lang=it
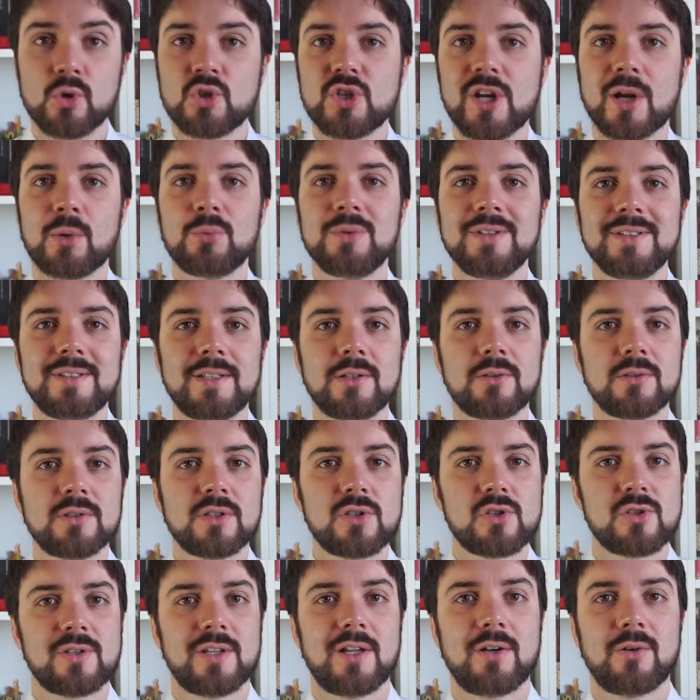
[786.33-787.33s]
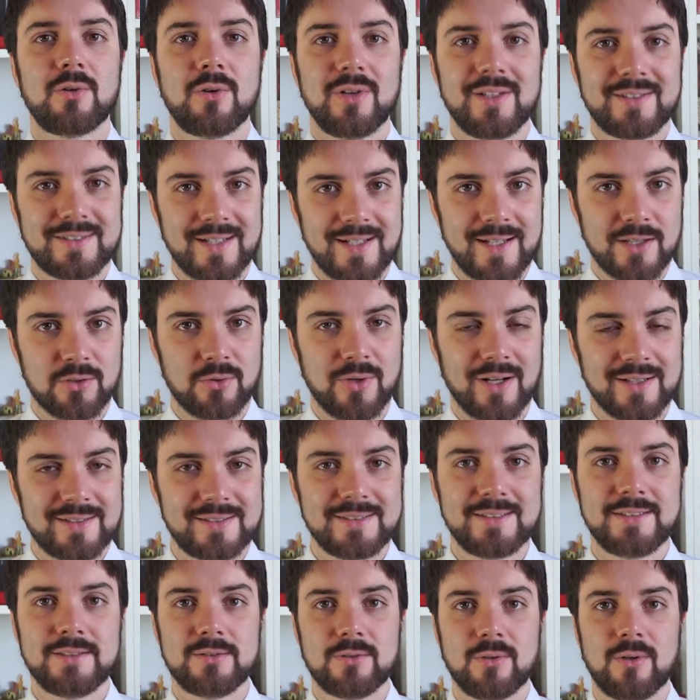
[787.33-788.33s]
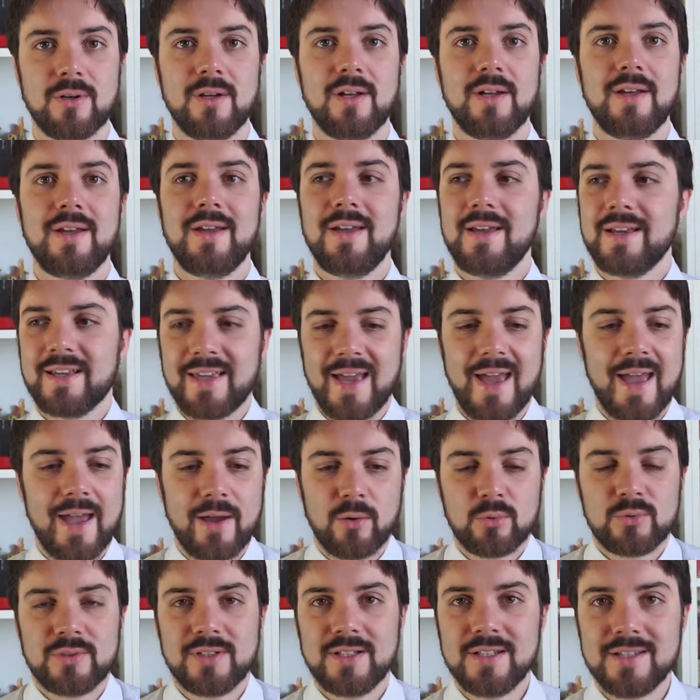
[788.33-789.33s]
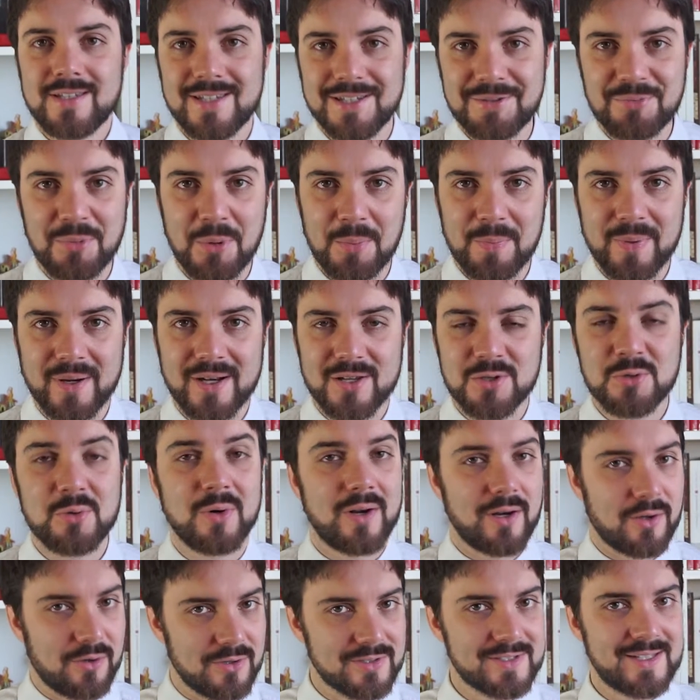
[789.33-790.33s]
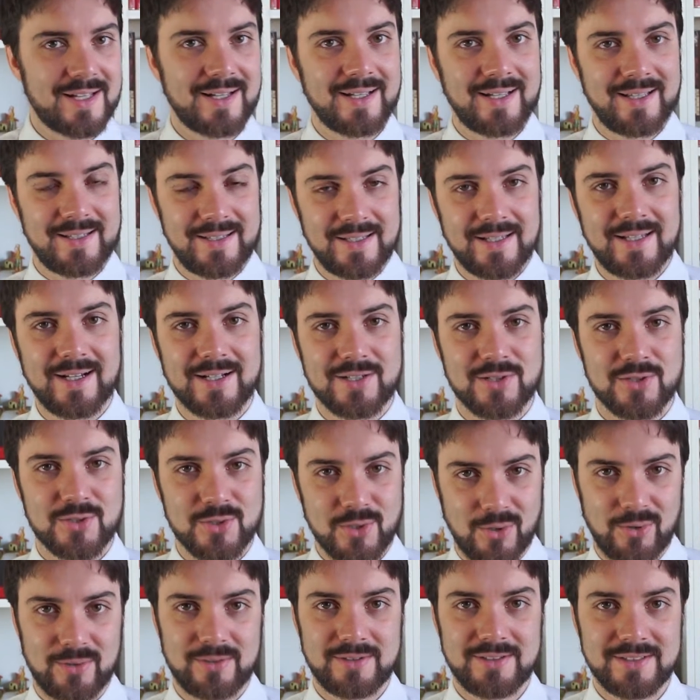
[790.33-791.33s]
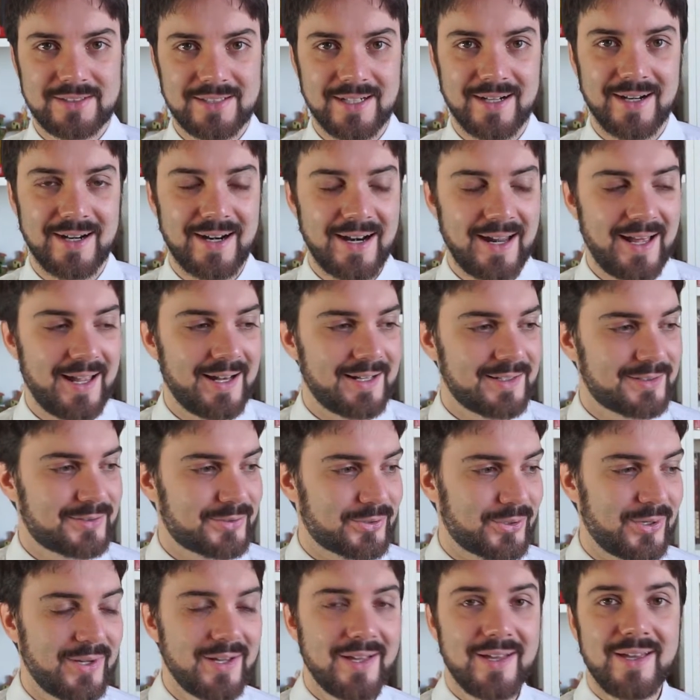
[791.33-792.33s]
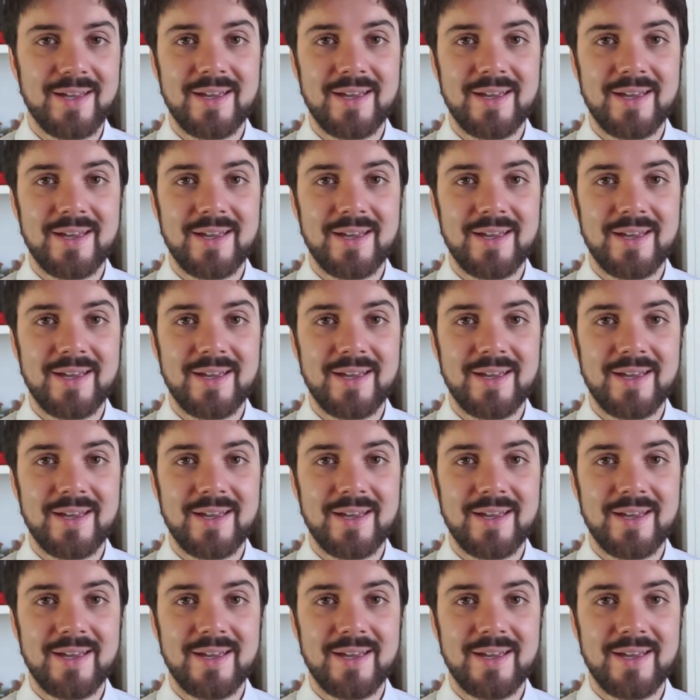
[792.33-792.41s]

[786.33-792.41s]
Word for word: C'era un intero dizionario italiano-latino che è utilissimo per la scuola, costa anche dei gran soldi, tra l'altro,